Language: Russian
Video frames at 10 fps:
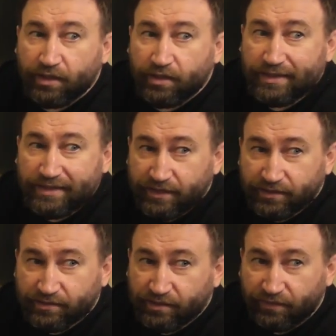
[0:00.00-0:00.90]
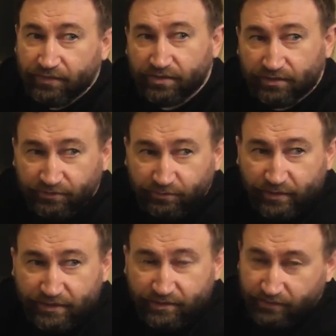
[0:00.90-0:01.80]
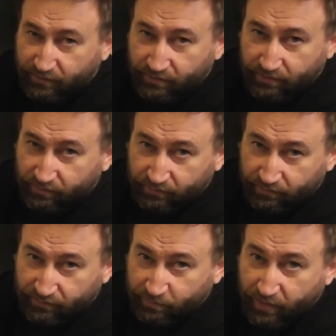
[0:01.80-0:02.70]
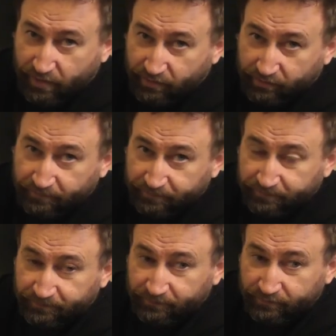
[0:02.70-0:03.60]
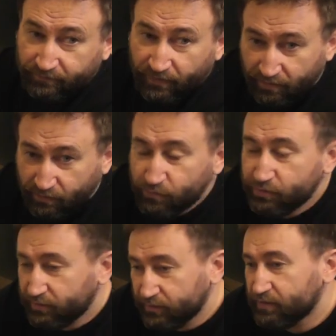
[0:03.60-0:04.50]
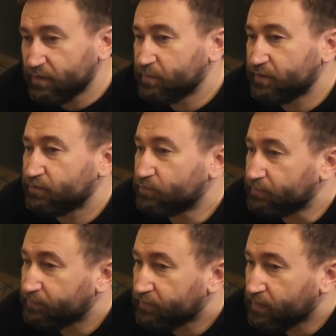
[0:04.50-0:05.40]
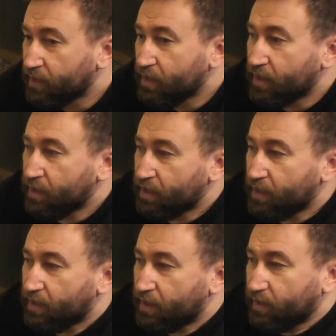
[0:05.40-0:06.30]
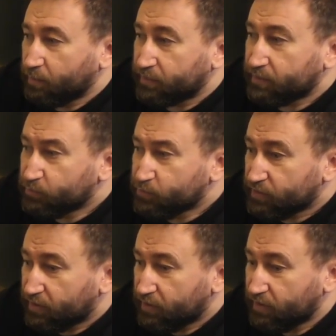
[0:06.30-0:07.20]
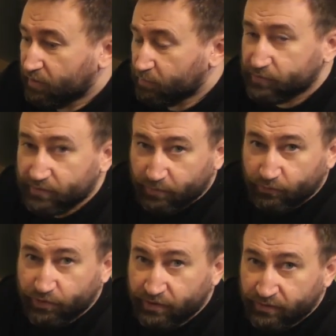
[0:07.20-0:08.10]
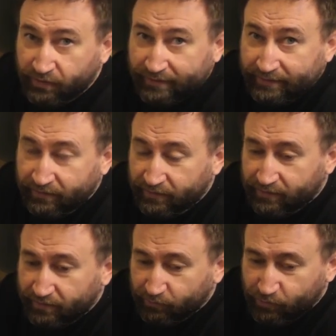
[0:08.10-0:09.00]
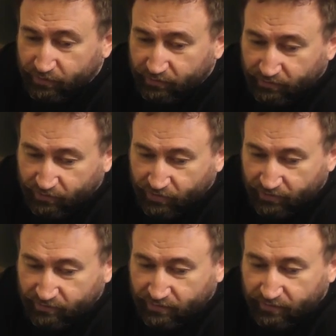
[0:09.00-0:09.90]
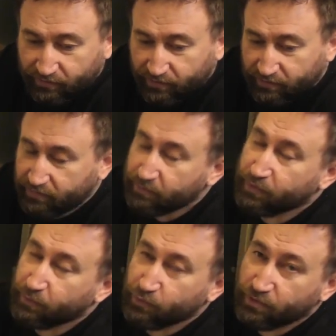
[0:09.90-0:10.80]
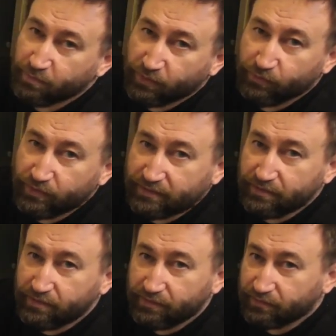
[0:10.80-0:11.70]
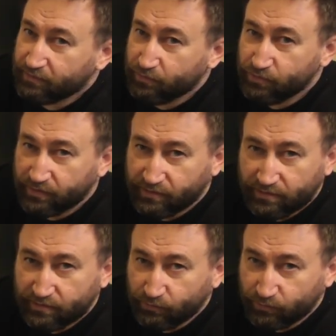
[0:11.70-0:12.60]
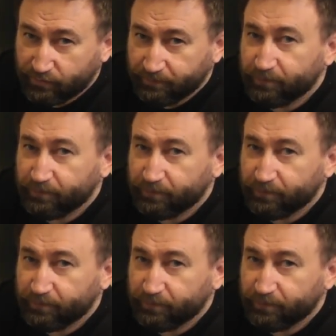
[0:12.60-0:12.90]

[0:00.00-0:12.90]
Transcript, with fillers: И не ставить это вблизи э, спальни. На кухне самое то. Потому что после получения энергии очень часто нервная система не может успокоиться, не, сложно заснуть.